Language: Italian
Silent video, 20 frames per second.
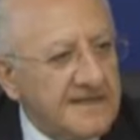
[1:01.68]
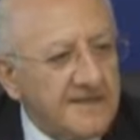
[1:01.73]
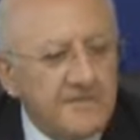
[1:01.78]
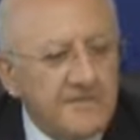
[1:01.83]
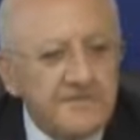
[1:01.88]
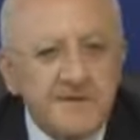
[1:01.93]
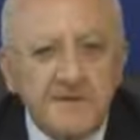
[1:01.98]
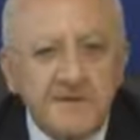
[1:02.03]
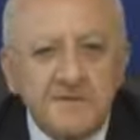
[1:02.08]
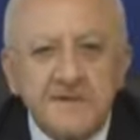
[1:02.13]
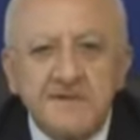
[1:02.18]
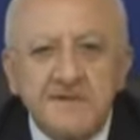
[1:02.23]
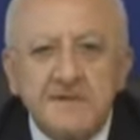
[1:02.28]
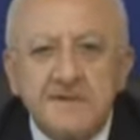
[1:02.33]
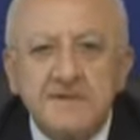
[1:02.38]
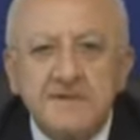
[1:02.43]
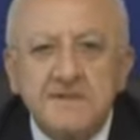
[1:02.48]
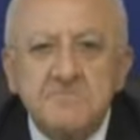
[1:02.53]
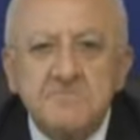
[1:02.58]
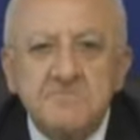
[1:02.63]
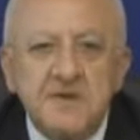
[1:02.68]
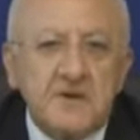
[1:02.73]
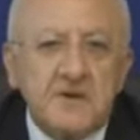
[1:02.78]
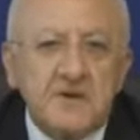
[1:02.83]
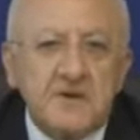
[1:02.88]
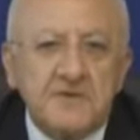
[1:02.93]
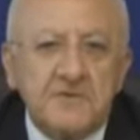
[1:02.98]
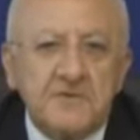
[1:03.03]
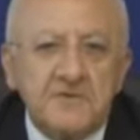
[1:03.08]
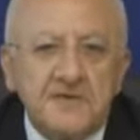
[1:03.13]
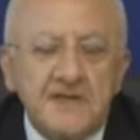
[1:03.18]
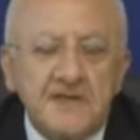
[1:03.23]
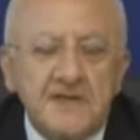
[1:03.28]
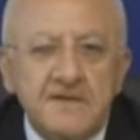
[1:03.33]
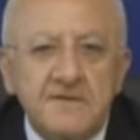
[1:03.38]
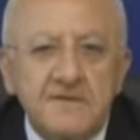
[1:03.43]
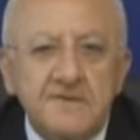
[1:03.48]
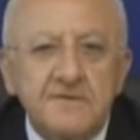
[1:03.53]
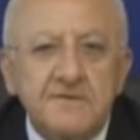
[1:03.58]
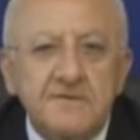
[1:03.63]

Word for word: ovviamente, però è contento.